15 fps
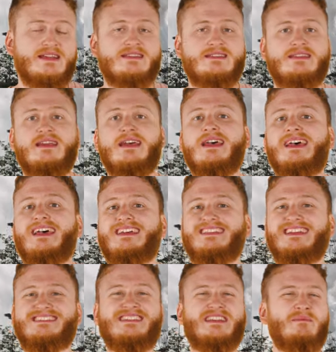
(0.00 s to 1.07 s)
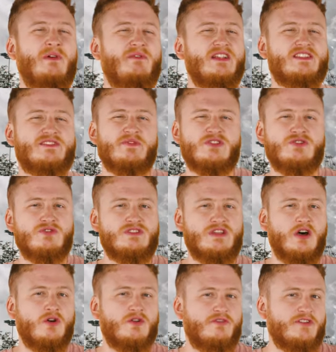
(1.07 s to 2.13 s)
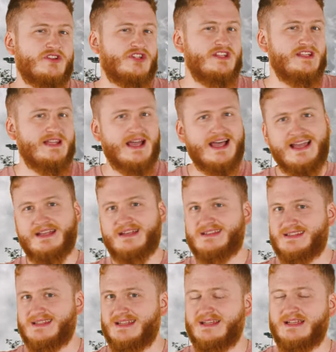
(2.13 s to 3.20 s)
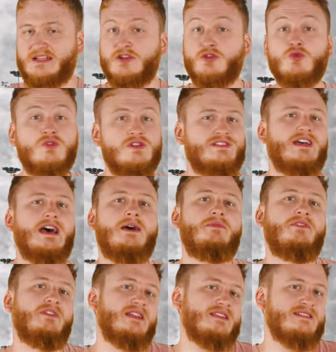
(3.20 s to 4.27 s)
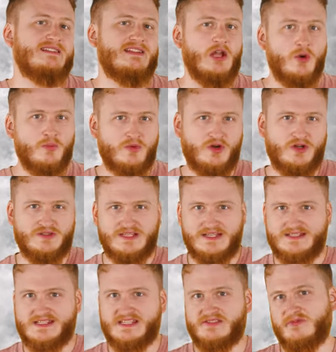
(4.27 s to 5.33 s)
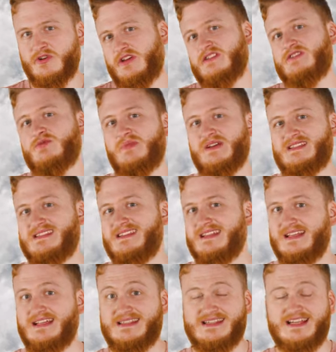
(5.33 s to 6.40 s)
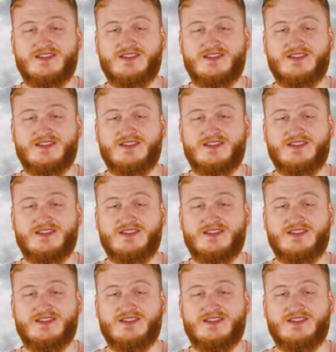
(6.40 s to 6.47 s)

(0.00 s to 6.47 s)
ist, dass ich immer wieder zwischendurch auch verschiedene Ereignisse gegoogelt habe, weil ich nicht glauben konnte, dass das wirklich so passiert ist.